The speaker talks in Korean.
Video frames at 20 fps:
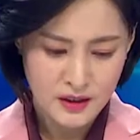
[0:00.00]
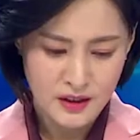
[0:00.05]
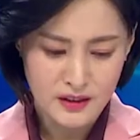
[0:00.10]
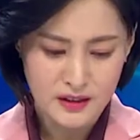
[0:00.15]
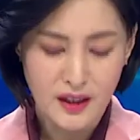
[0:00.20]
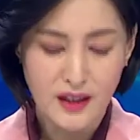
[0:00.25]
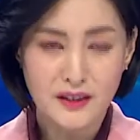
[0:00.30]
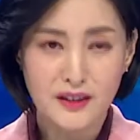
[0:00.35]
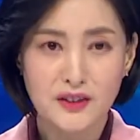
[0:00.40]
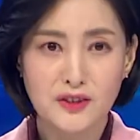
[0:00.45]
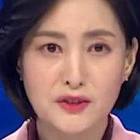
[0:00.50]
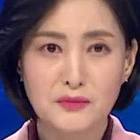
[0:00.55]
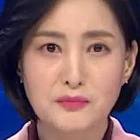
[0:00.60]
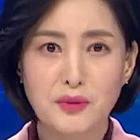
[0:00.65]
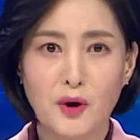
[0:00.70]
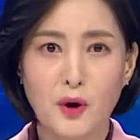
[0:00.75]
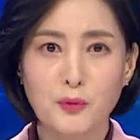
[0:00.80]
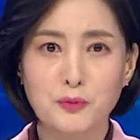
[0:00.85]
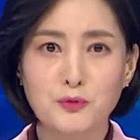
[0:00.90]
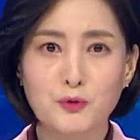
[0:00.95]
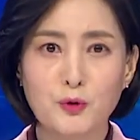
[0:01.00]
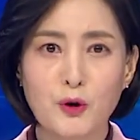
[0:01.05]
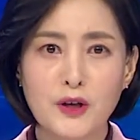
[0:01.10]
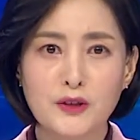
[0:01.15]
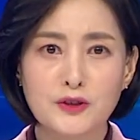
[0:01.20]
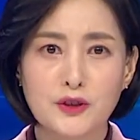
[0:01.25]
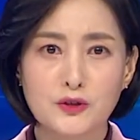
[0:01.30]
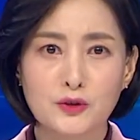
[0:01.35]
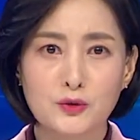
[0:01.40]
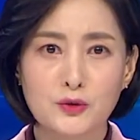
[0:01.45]
일단 있는 법과
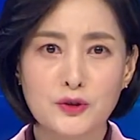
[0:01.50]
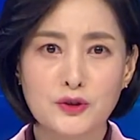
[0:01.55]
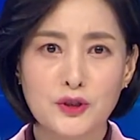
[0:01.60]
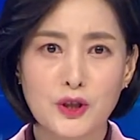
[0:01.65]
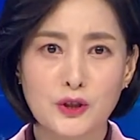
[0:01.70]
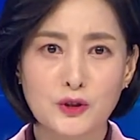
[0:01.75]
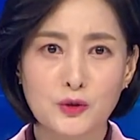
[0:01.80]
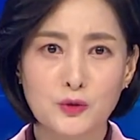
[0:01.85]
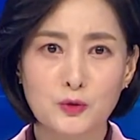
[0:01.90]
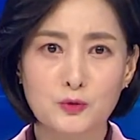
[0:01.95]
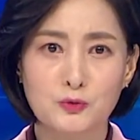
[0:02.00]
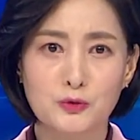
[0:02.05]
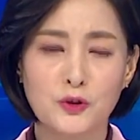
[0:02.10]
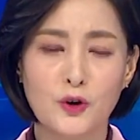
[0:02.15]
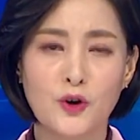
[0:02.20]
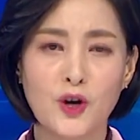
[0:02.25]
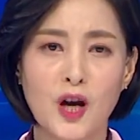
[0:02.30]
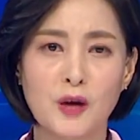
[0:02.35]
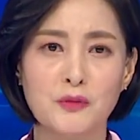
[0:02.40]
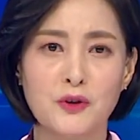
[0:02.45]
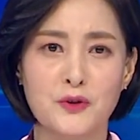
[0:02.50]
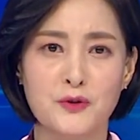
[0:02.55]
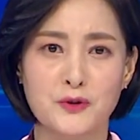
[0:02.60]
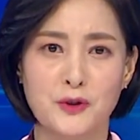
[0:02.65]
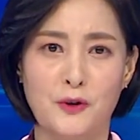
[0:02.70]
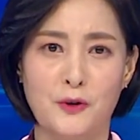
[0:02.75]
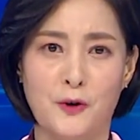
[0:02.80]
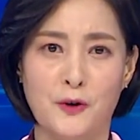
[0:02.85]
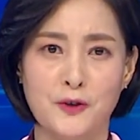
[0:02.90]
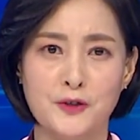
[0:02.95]
제도를 제대로
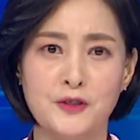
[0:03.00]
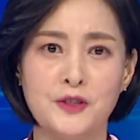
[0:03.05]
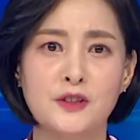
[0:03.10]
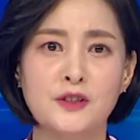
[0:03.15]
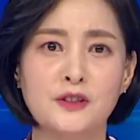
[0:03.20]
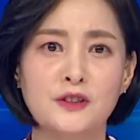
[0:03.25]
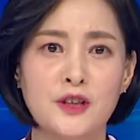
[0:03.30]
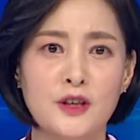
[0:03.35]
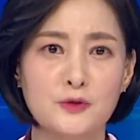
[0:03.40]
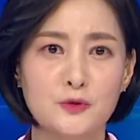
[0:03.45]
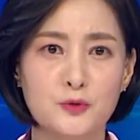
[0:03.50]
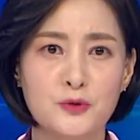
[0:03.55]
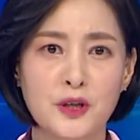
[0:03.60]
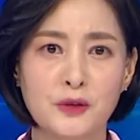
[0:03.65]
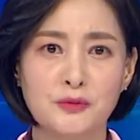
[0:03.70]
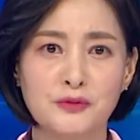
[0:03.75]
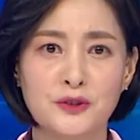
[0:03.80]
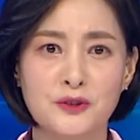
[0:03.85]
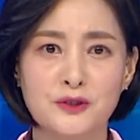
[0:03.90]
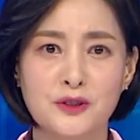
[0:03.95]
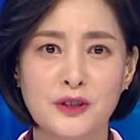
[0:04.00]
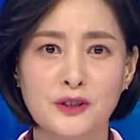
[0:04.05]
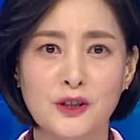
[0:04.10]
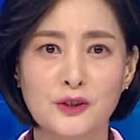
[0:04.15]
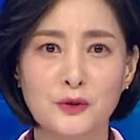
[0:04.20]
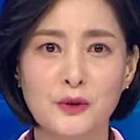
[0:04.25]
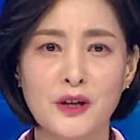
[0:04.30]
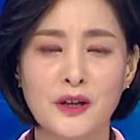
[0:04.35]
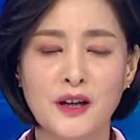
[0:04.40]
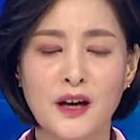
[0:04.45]
운영하면서 실태 조사부터
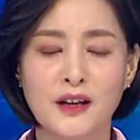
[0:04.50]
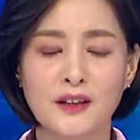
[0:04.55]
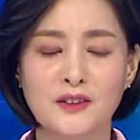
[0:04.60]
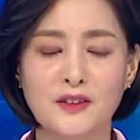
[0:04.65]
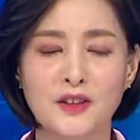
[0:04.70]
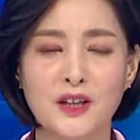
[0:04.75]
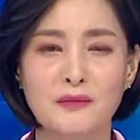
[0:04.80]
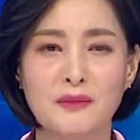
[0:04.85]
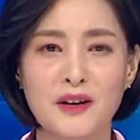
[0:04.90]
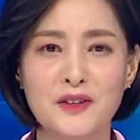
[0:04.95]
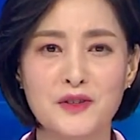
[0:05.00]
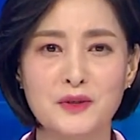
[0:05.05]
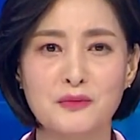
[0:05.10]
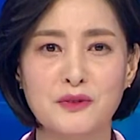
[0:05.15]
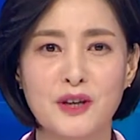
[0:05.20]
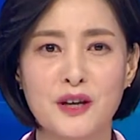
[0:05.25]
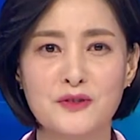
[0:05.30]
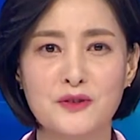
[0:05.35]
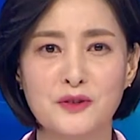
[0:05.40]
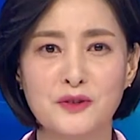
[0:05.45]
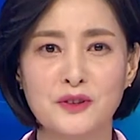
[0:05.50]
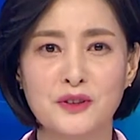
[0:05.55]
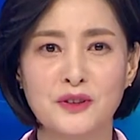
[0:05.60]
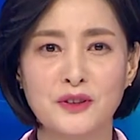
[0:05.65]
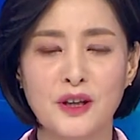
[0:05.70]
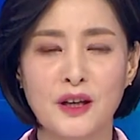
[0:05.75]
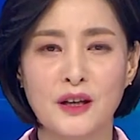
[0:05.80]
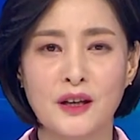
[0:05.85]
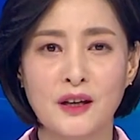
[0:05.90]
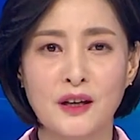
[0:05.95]
제대로 해라 이렇게 말씀을
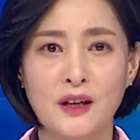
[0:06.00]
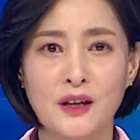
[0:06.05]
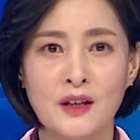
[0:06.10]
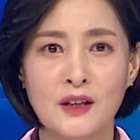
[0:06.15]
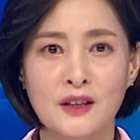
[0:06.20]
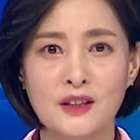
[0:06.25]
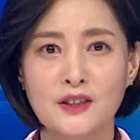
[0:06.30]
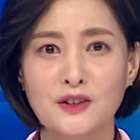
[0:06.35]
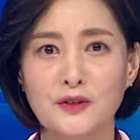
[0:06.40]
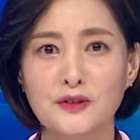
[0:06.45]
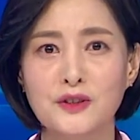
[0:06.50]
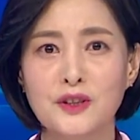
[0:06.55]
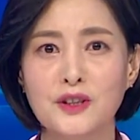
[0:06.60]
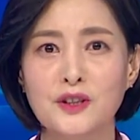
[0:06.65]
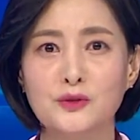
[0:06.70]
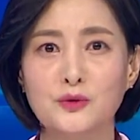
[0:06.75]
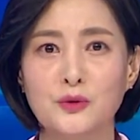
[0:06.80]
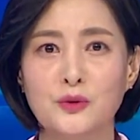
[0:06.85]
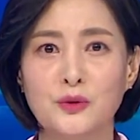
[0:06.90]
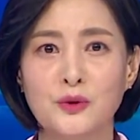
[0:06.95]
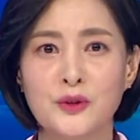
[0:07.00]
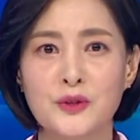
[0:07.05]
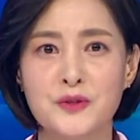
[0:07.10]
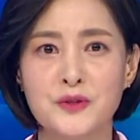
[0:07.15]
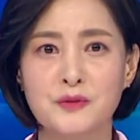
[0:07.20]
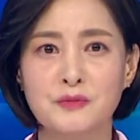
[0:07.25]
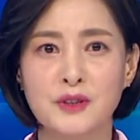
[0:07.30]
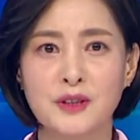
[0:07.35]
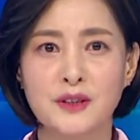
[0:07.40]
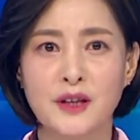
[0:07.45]
하셨는데 이런 얘기도
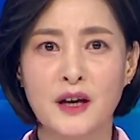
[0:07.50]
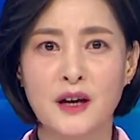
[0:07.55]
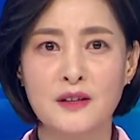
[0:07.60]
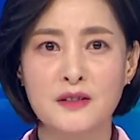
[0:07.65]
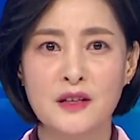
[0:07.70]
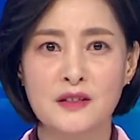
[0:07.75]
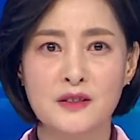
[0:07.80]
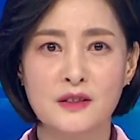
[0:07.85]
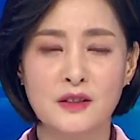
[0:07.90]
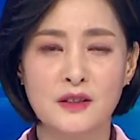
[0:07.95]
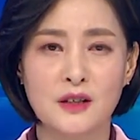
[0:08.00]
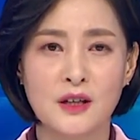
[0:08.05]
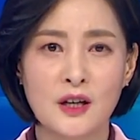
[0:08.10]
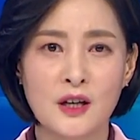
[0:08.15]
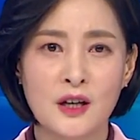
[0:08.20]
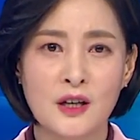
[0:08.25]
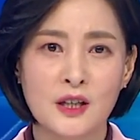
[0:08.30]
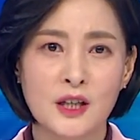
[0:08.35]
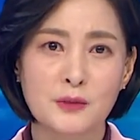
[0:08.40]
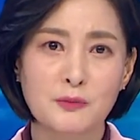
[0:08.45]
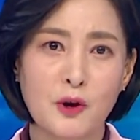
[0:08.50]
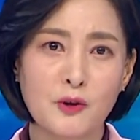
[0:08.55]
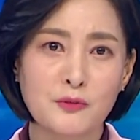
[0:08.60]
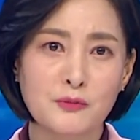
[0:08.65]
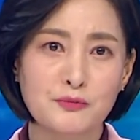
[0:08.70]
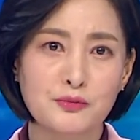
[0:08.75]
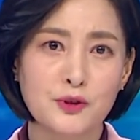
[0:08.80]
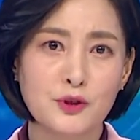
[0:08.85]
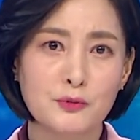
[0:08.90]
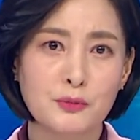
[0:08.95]
있습니다. 사실
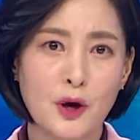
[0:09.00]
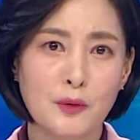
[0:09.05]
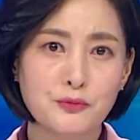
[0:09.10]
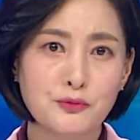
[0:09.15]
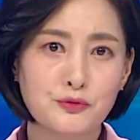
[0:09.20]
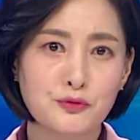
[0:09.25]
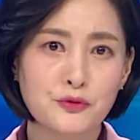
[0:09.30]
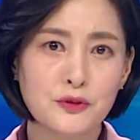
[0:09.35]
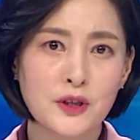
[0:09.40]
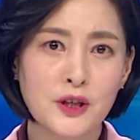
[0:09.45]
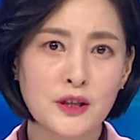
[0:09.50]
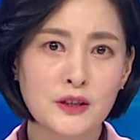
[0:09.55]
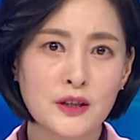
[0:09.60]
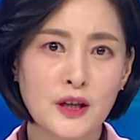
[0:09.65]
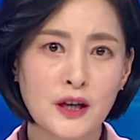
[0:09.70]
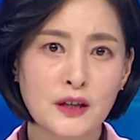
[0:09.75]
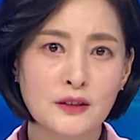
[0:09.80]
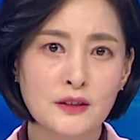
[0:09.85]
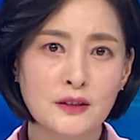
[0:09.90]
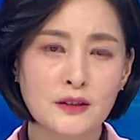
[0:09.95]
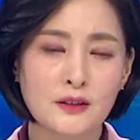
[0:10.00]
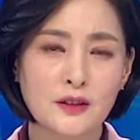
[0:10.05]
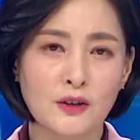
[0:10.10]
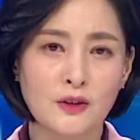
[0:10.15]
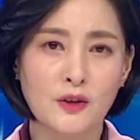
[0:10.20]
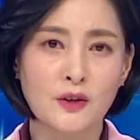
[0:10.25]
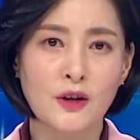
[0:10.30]
일본 불법 투기에 대한 여러